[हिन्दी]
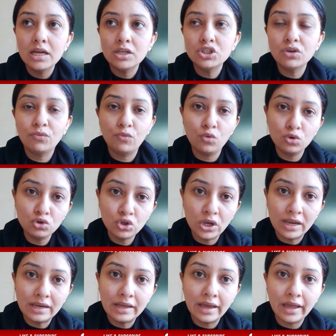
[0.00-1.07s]
जब वो
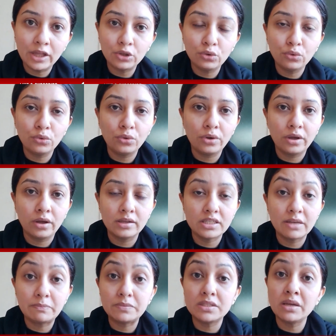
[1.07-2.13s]
जेल गए तो
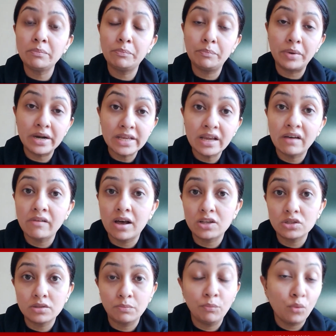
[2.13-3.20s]
सबसे बड़ी आवाज़
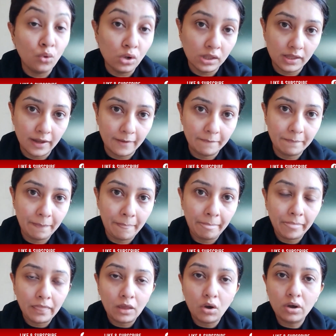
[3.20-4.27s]
बोल था
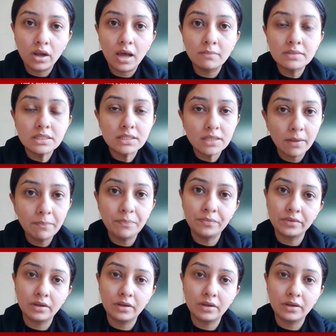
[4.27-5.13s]
और हम सब